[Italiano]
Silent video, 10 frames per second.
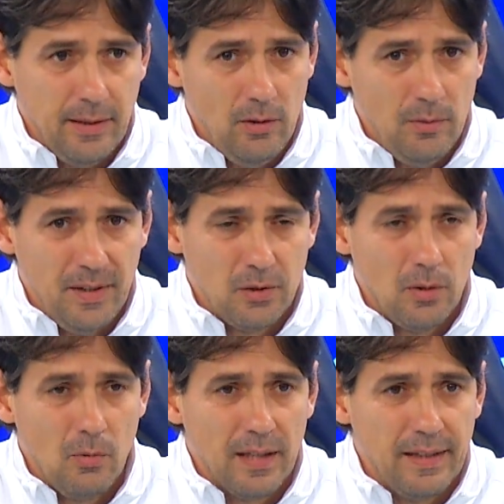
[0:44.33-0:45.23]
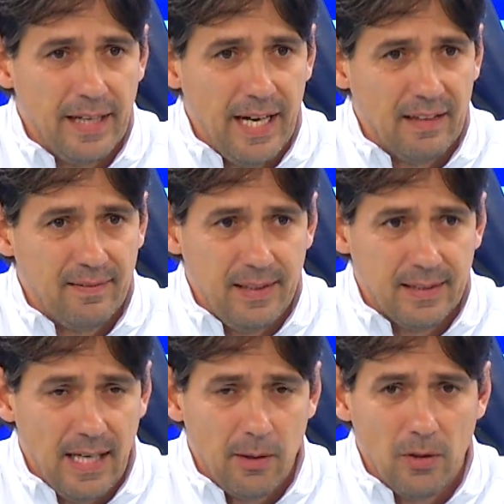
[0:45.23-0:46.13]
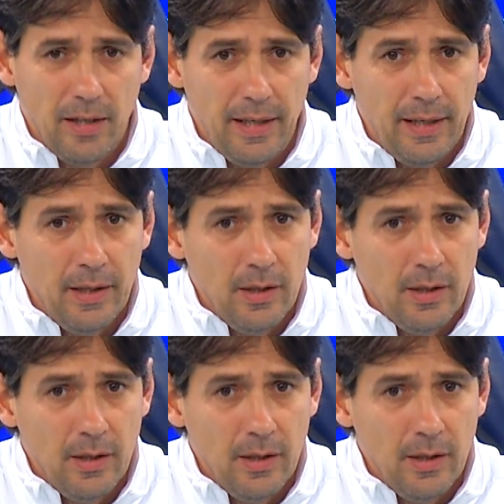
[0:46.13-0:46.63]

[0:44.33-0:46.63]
ho messo in guardia i ragazzi e sanno che